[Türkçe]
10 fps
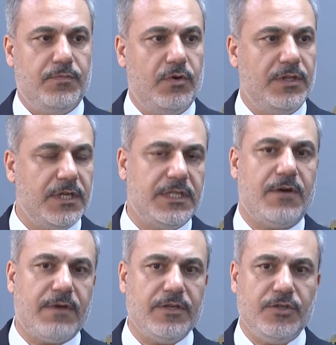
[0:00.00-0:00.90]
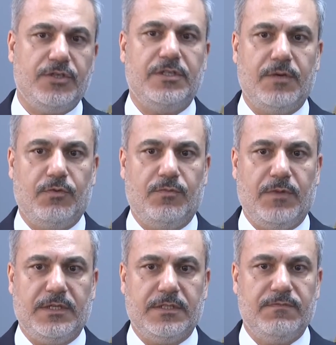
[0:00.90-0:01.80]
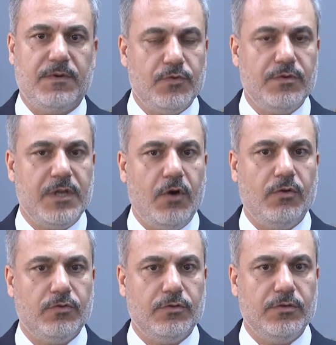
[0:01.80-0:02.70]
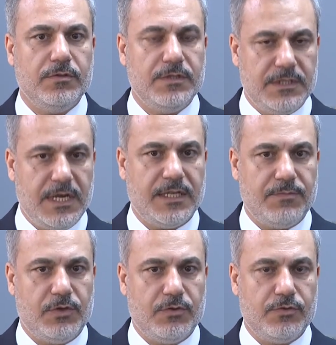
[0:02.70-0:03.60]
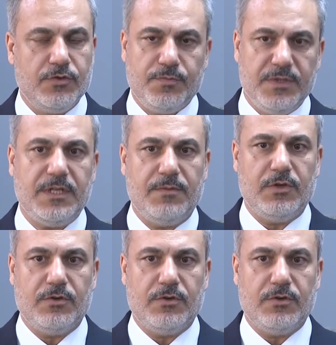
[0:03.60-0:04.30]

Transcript: politik davranış içinde bulunmanız ve bunun ne olduğunu sizler de biliyorsunuz, biz de